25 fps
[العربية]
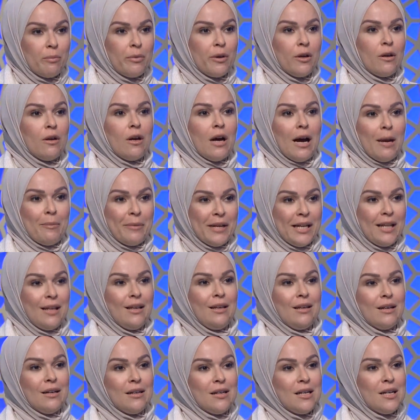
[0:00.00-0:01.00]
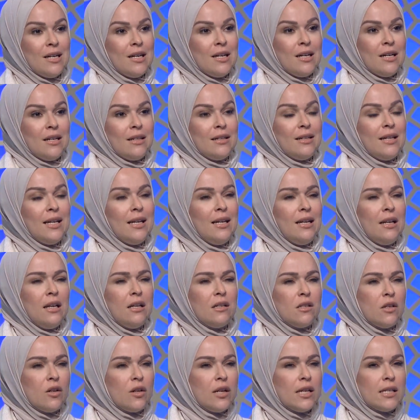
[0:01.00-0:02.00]
بعمليه ليه
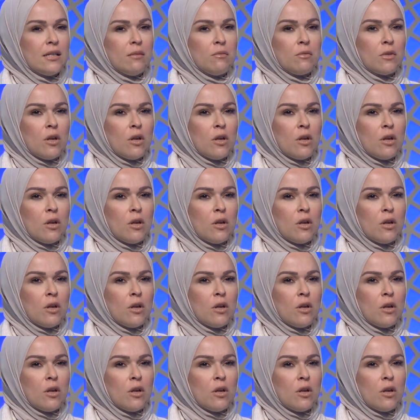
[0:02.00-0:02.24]
الليزر لازم